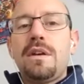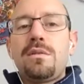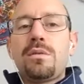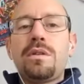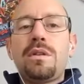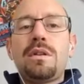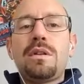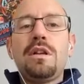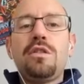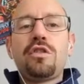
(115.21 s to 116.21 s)
Donc, c'est
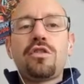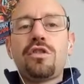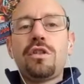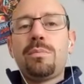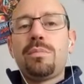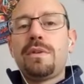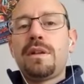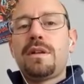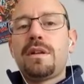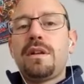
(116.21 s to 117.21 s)
d'aller chercher,
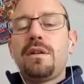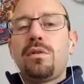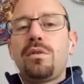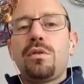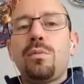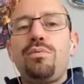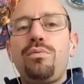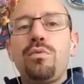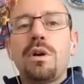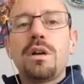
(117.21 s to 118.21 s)
peut-être aller encore plus
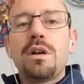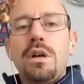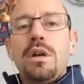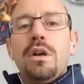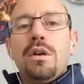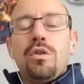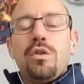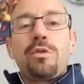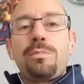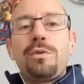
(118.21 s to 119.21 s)
loin.
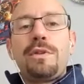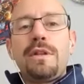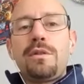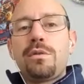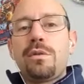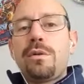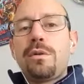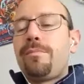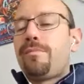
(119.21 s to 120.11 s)
je pense peut-être que